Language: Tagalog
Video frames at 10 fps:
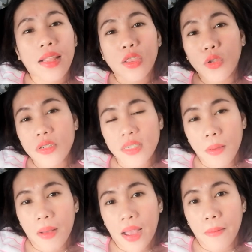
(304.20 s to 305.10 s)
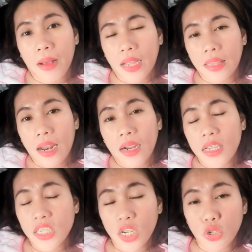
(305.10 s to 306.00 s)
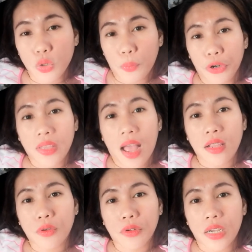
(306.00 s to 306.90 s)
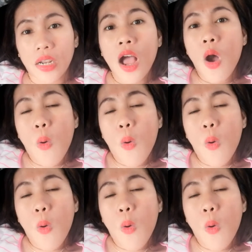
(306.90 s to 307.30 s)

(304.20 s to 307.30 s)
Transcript: at doon sa mga ibang katalak na sinusuportahan ko din.